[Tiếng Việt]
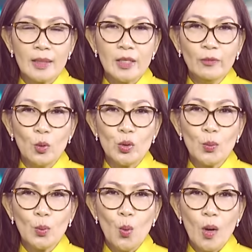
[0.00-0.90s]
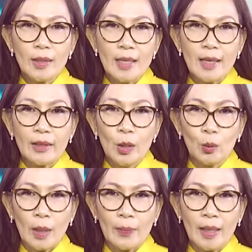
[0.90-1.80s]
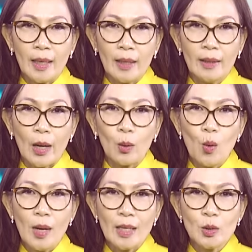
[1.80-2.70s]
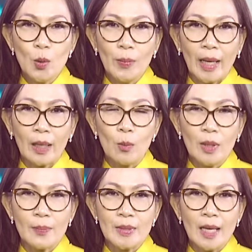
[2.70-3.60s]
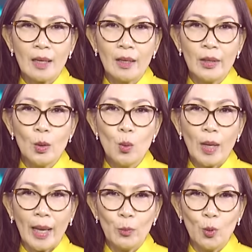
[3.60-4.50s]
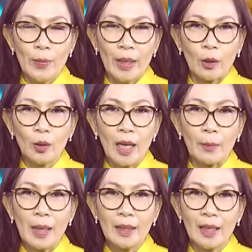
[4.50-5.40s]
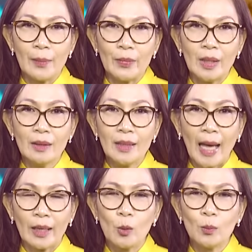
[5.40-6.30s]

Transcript: Chính phủ Trung Quốc đã dành nhiều thập kỷ để cố gắng giúp ngành công nghiệp xe hơi yếu kém của mình có thể bắt kịp những đại